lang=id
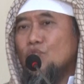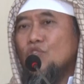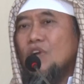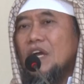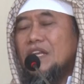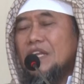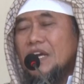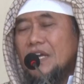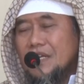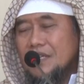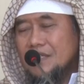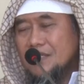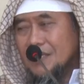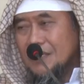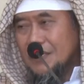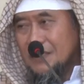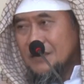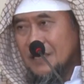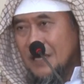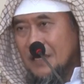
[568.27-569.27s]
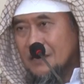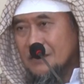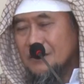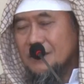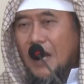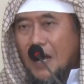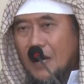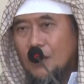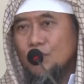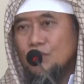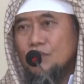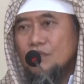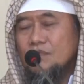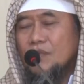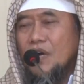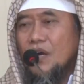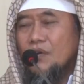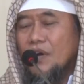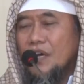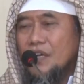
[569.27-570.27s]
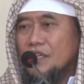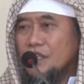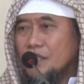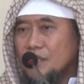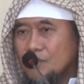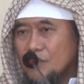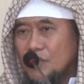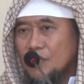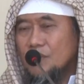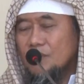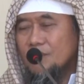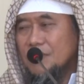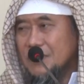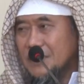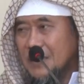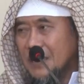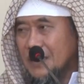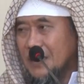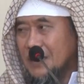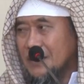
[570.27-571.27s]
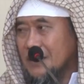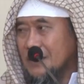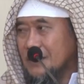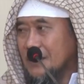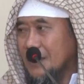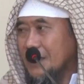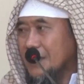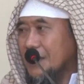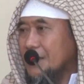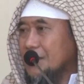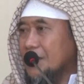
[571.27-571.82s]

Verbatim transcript: bukan hanya sekedar tahu bahwa ilmu itu menjaga kita,